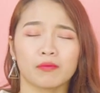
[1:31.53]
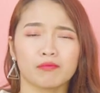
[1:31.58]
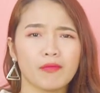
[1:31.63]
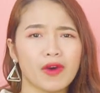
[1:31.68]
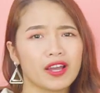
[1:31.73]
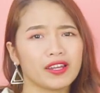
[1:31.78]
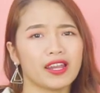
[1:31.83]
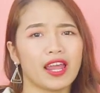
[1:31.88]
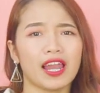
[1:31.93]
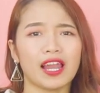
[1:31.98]

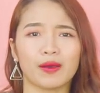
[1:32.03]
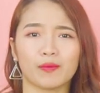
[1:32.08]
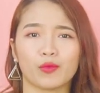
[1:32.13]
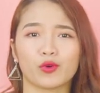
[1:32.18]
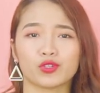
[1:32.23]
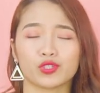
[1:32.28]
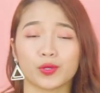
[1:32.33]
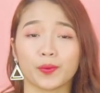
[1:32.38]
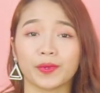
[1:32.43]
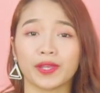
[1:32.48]
bởi đây là
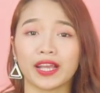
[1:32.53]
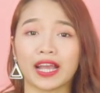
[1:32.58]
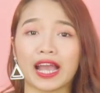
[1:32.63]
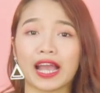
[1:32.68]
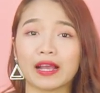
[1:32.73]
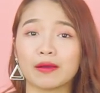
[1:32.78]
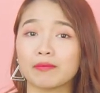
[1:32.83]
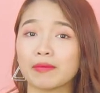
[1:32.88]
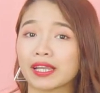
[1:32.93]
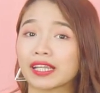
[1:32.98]
một trong những
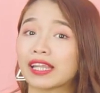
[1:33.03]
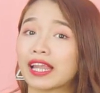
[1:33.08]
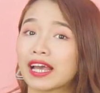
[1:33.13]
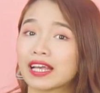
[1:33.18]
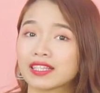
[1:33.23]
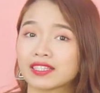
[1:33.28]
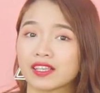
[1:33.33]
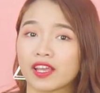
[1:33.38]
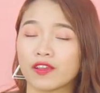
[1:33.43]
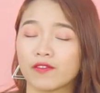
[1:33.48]
hãng mặt
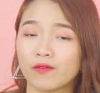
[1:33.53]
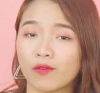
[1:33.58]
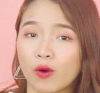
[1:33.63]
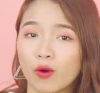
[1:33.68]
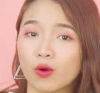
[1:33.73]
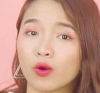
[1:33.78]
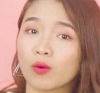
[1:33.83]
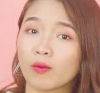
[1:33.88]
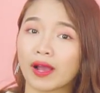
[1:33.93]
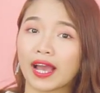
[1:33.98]
nạ giấy
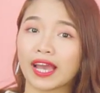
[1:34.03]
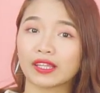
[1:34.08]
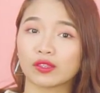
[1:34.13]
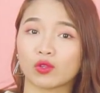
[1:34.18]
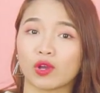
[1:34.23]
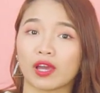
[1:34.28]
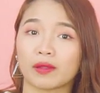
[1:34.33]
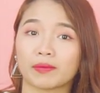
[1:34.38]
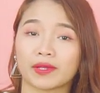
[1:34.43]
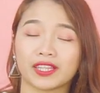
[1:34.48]
vô cùng
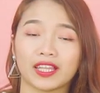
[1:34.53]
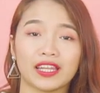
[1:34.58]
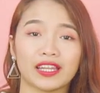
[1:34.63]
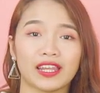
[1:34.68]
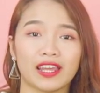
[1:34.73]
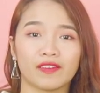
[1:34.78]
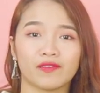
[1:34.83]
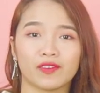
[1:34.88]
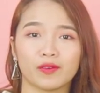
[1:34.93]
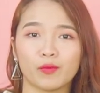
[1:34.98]
an toàn và
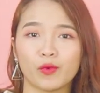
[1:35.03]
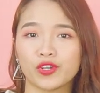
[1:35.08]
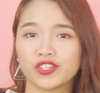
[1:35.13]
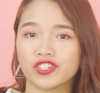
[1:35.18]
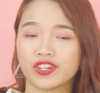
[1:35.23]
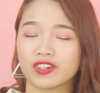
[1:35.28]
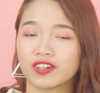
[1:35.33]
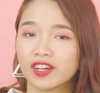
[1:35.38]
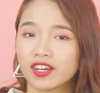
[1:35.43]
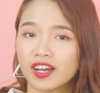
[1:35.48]
thân thiện với môi
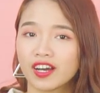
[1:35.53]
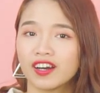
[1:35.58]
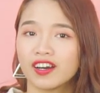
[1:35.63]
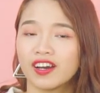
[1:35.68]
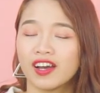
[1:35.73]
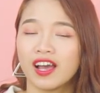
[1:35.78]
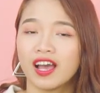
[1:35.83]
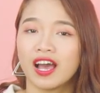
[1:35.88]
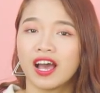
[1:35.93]
trường nữa cơ.